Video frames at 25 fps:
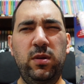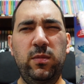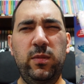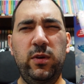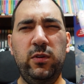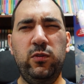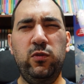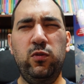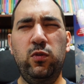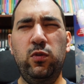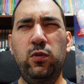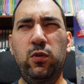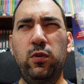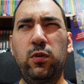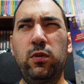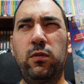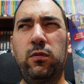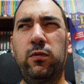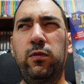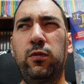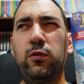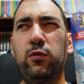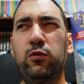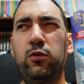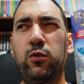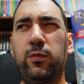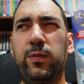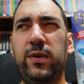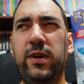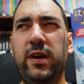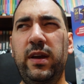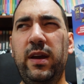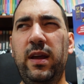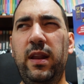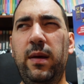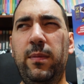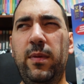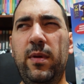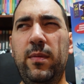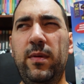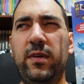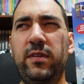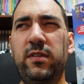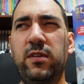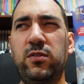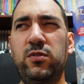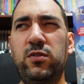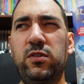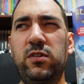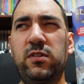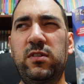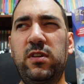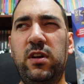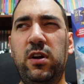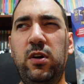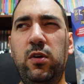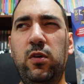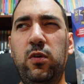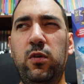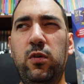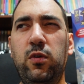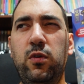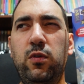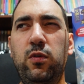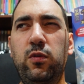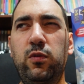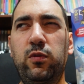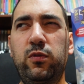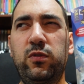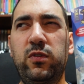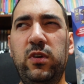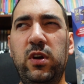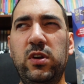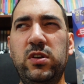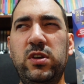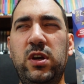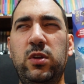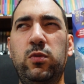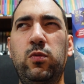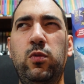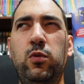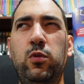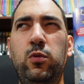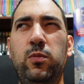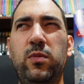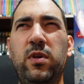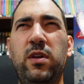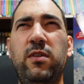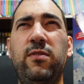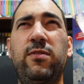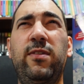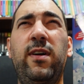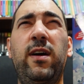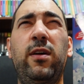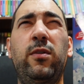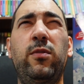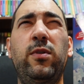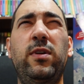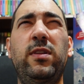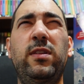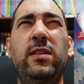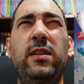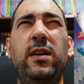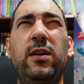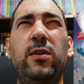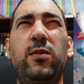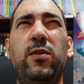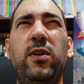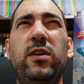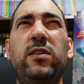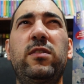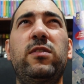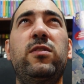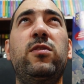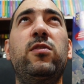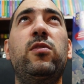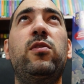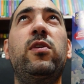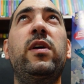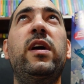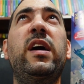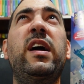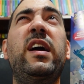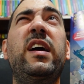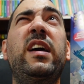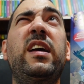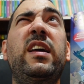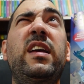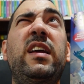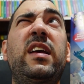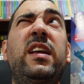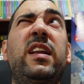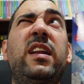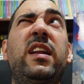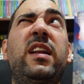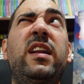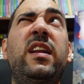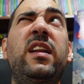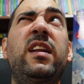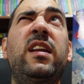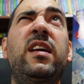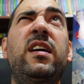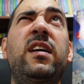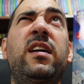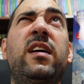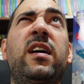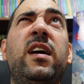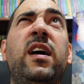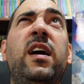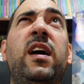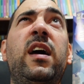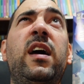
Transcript: ma sono confuso perché la prima stagione si era conclusa già due numeri fa, quindi questo è il